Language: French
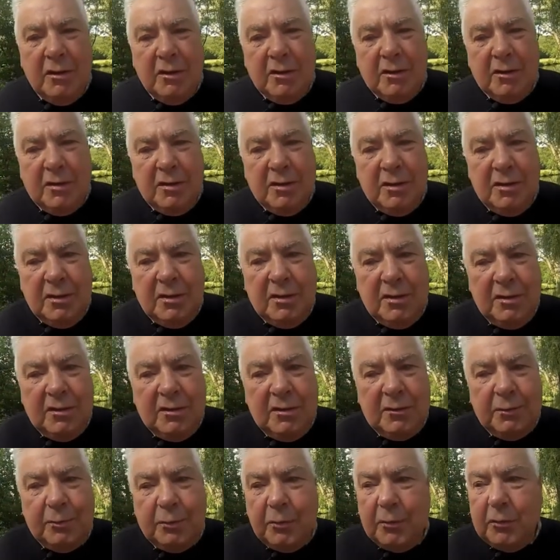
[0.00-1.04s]
qui
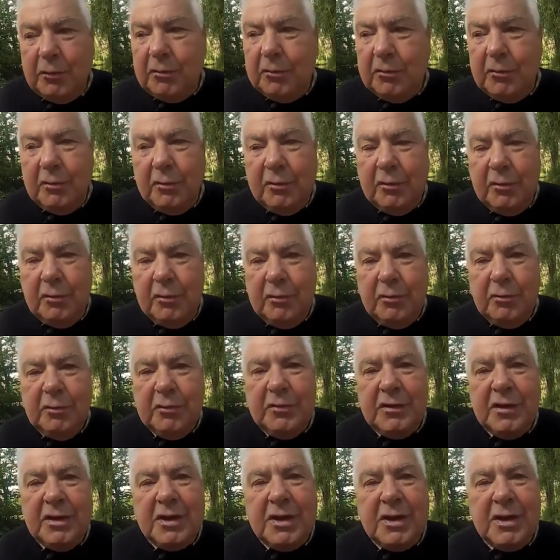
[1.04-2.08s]
dispose de
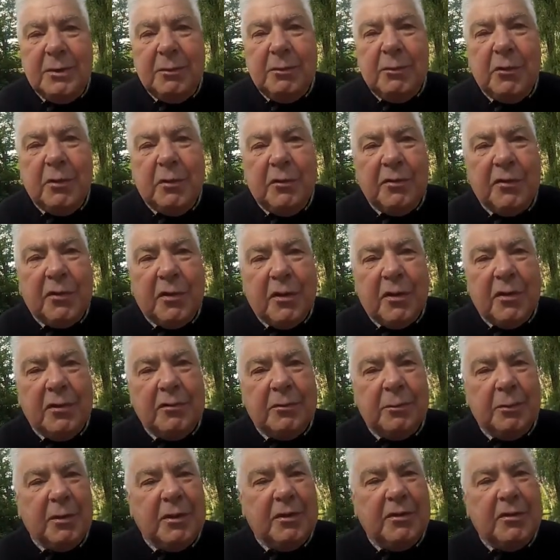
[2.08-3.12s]
12 équipes de France
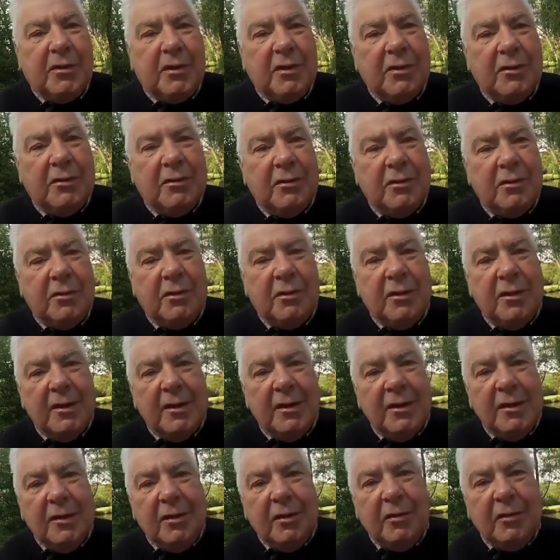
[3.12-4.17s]
présentes
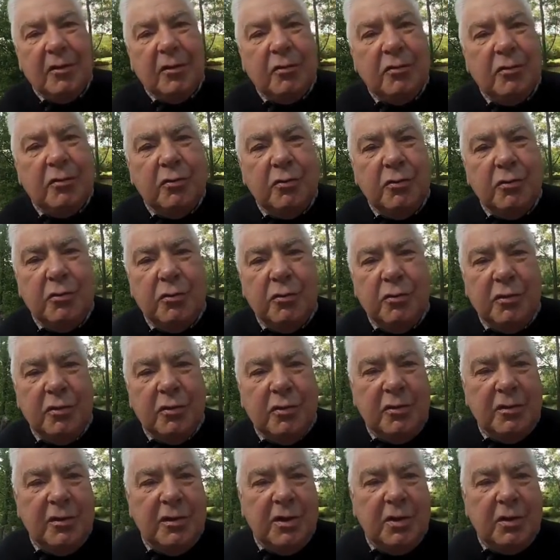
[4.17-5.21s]
dans toutes
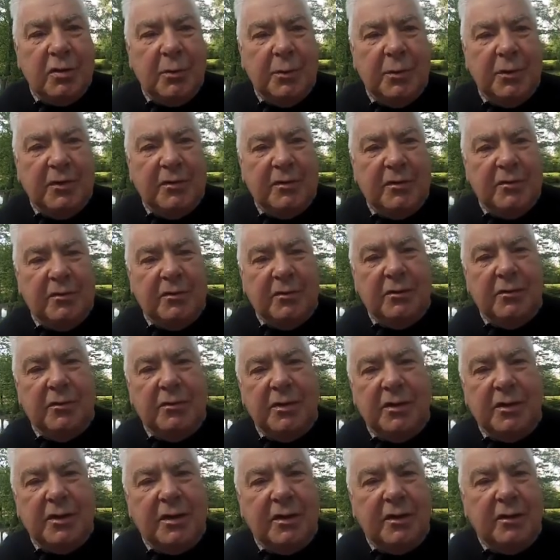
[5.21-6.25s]
euh, les compétitions
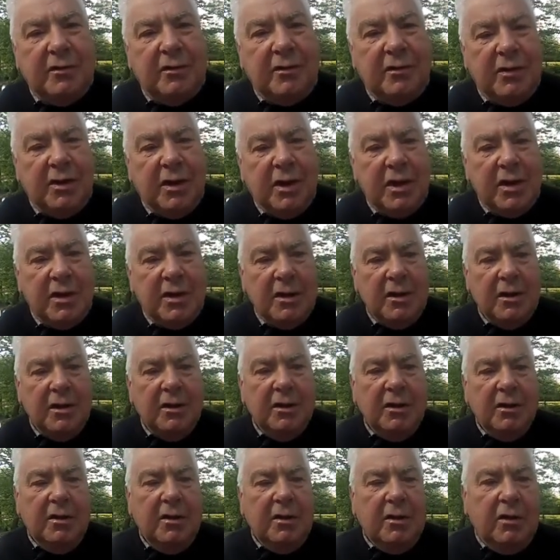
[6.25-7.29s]
internationales.
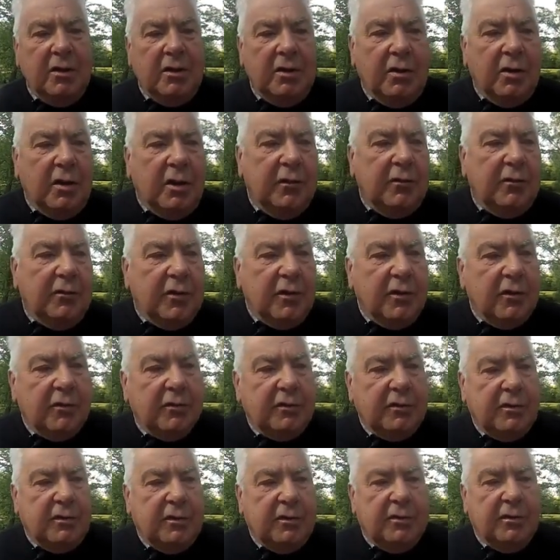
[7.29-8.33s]
D'ailleurs, la
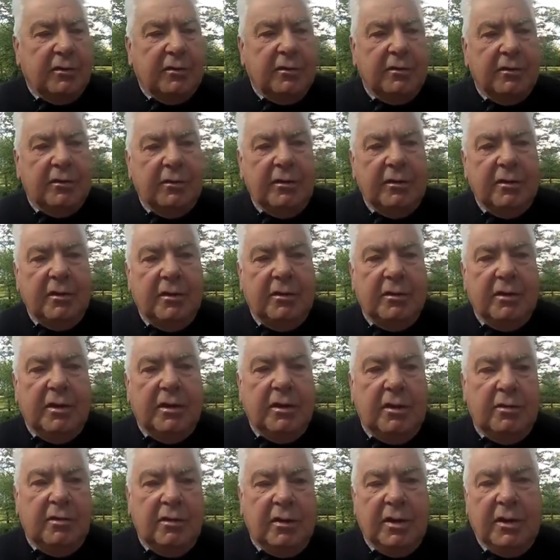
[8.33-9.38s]
France et
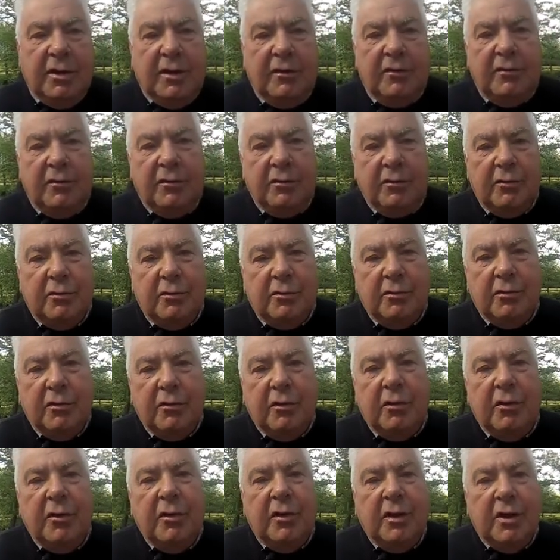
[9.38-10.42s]
la nation
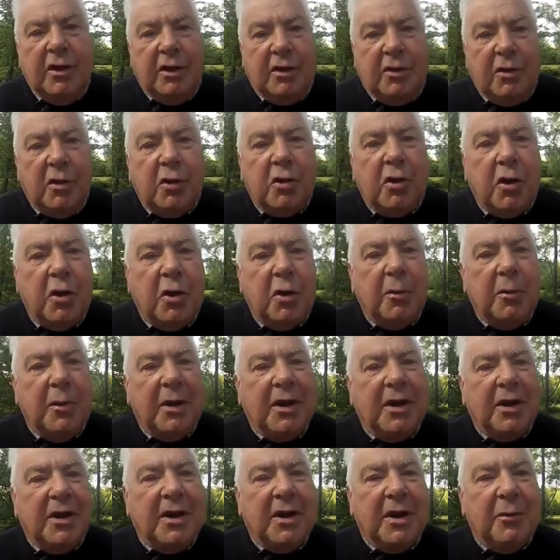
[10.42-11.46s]
est encore,
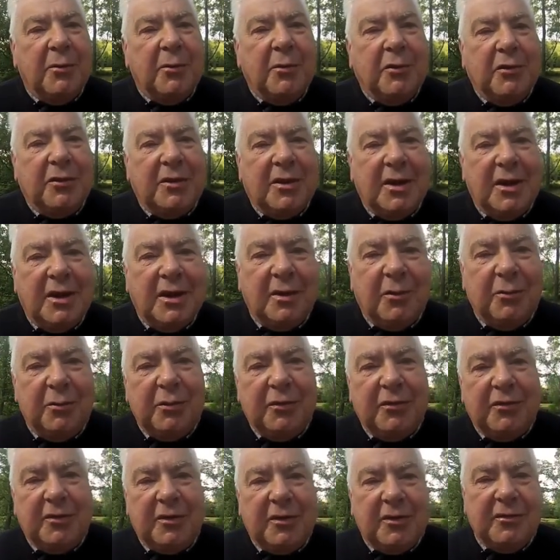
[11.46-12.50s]
malgré la montée en
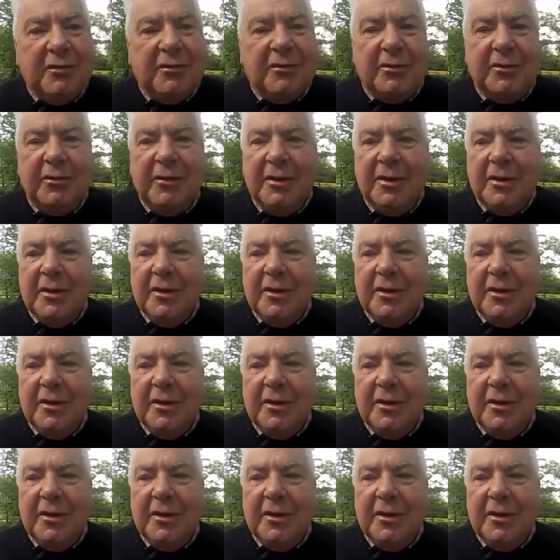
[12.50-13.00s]
puissance de,